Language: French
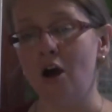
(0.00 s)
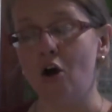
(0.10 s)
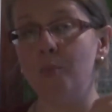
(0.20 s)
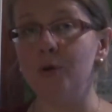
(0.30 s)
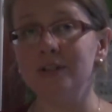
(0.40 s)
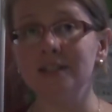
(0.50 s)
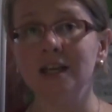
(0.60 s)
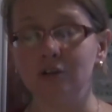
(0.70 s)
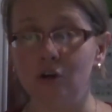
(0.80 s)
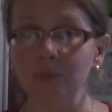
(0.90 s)
un petit
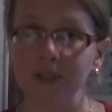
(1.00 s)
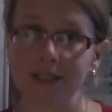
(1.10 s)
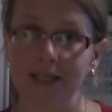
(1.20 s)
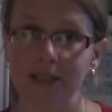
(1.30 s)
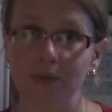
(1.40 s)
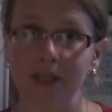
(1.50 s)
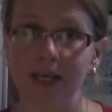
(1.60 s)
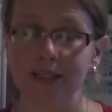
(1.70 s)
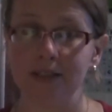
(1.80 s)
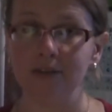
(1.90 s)
atome très
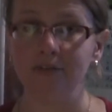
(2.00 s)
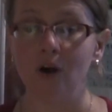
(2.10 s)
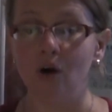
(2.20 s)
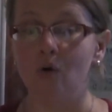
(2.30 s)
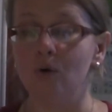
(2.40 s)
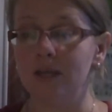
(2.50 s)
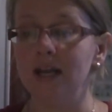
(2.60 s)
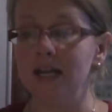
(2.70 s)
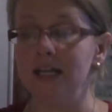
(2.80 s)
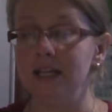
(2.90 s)
électronégatif
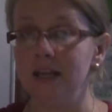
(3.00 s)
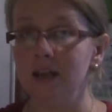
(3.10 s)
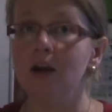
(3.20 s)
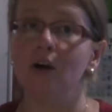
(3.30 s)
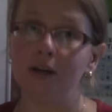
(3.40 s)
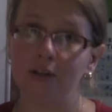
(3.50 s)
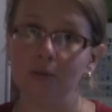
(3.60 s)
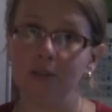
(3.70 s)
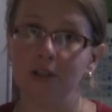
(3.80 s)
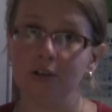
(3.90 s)
auquel est lié un
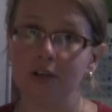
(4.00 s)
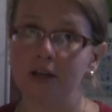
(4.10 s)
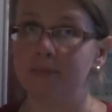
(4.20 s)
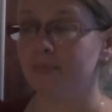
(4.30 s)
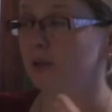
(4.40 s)
atome d'hydrogène.